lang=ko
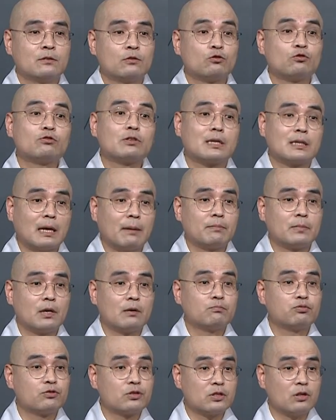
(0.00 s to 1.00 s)
중국의
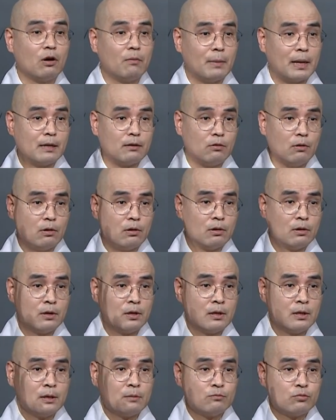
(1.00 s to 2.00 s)
남경? 북경 말고
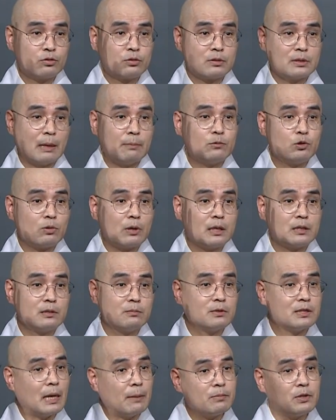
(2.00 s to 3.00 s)
북 남쪽에
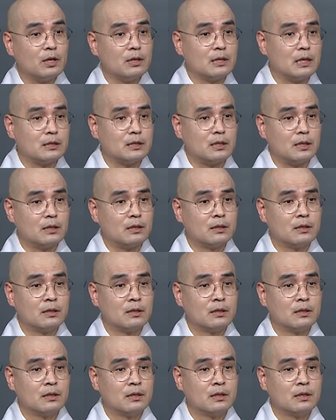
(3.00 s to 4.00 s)
있으면 남경이겠죠.
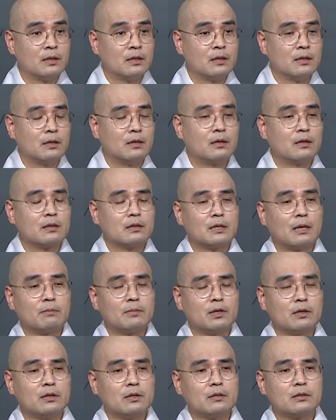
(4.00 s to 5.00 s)
어, 그
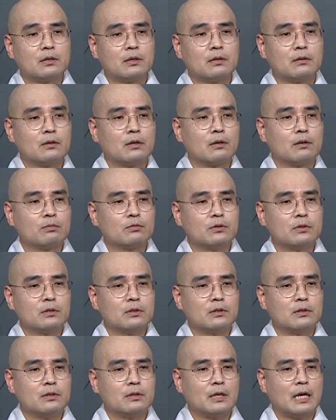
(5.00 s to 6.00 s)
남경이 있어요.
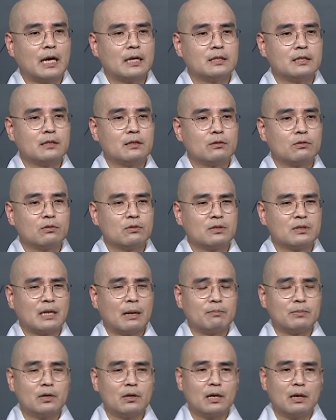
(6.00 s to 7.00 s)
여러분들이 아시기로는
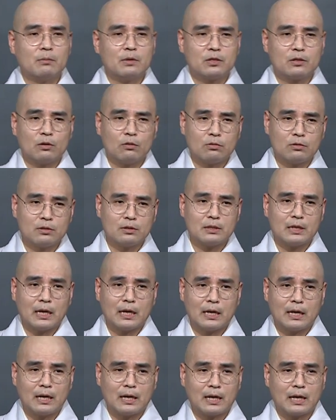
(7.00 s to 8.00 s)
남경 하면 떠오르는 게
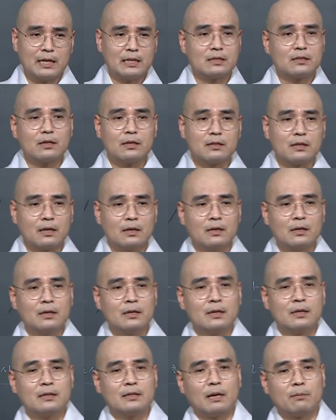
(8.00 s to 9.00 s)
하나가 있어야 돼요.
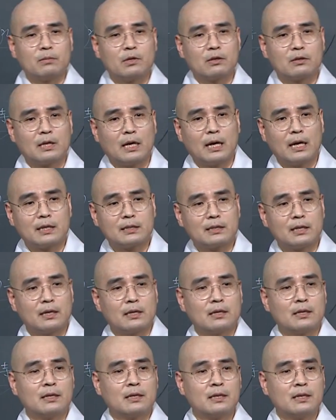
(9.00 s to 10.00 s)
남경
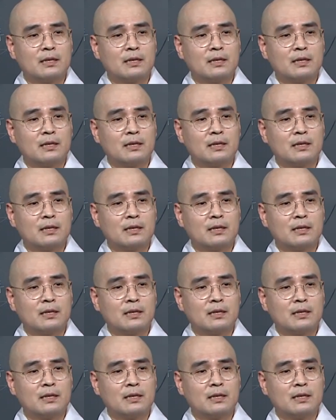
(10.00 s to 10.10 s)
대학살.